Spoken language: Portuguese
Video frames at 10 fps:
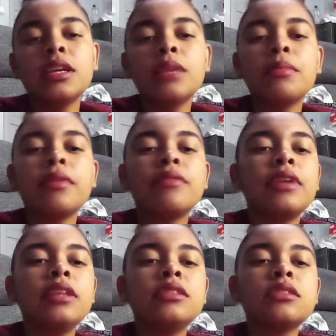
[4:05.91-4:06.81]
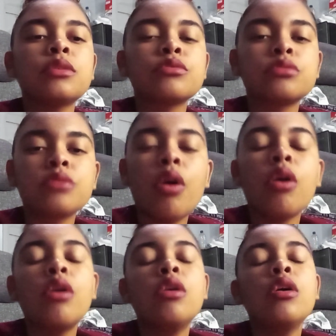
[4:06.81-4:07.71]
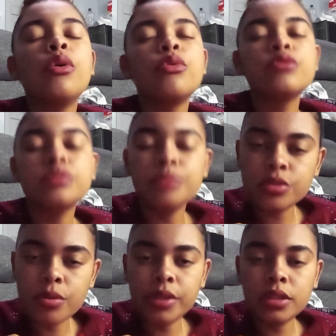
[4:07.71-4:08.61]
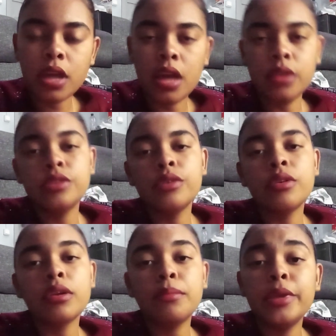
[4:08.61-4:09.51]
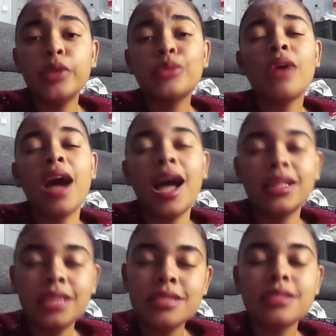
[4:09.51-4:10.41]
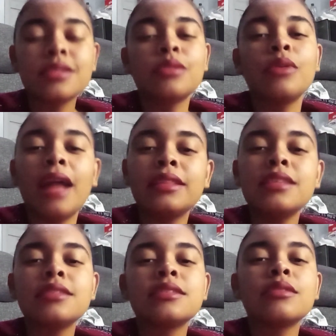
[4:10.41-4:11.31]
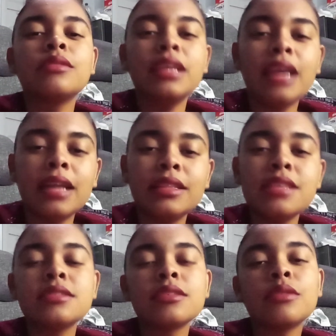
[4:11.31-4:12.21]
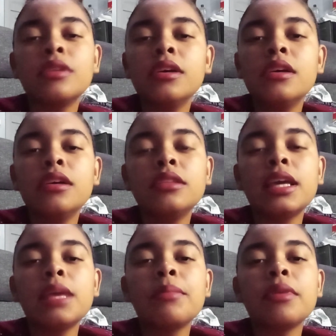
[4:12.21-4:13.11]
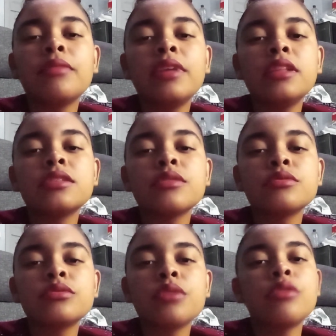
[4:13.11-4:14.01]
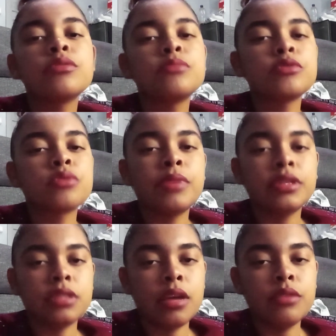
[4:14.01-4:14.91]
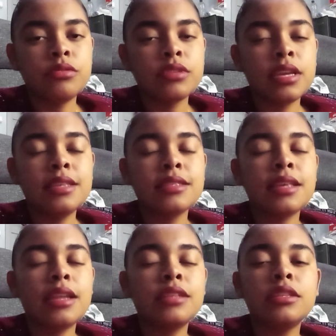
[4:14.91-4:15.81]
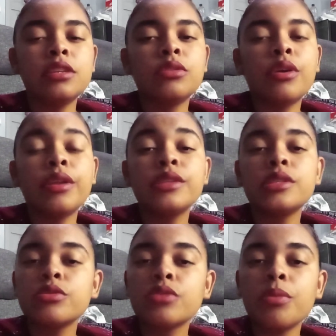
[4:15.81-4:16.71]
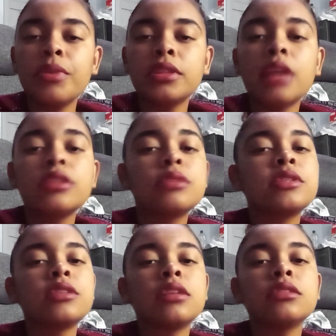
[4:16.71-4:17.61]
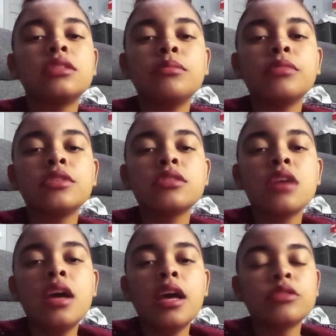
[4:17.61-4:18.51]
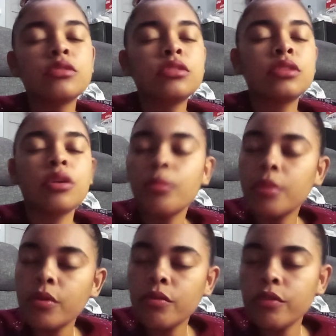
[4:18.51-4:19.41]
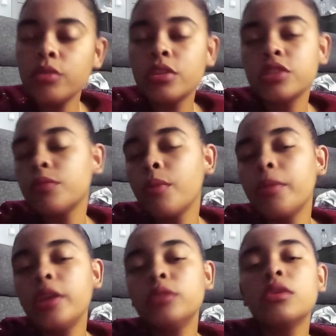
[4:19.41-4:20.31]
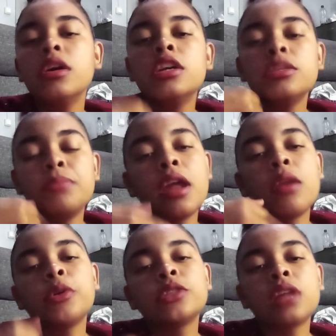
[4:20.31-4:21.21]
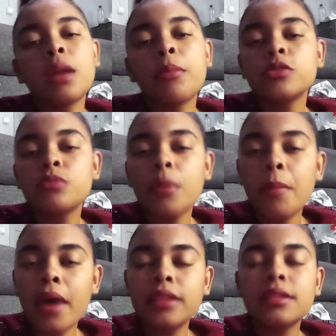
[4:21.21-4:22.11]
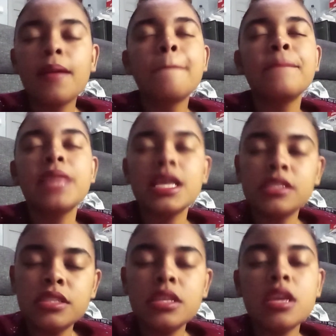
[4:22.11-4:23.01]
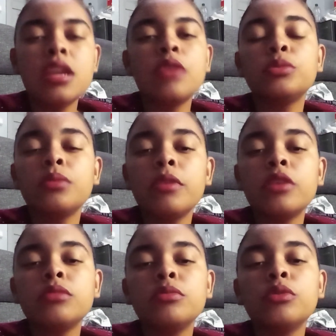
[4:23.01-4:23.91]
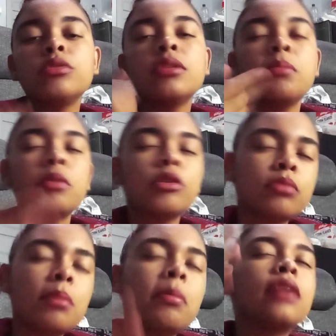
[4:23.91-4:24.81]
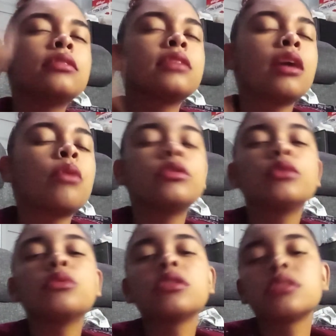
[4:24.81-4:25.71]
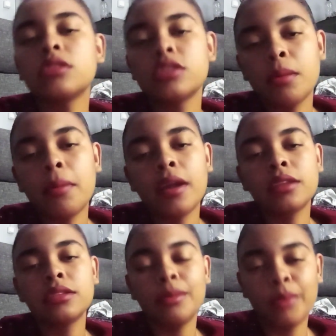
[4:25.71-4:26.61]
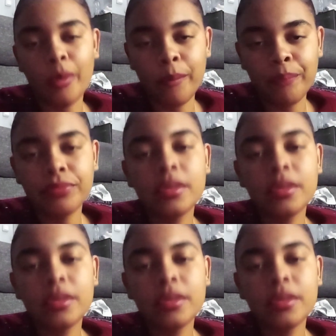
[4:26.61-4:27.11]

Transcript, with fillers: Daqui para frente são só os meus comentários. Eu repito, atenção, atenção e atenção. Daqui para frente são só os meus comentários. Quem quiser assistir a história sem os comentários é bastante simples. É só interromper o vídeo neste momento, esperar eu postar a próxima parte e assistirem os primeiros minutos da próxima parte, que é a continuação desta parte, tá bom?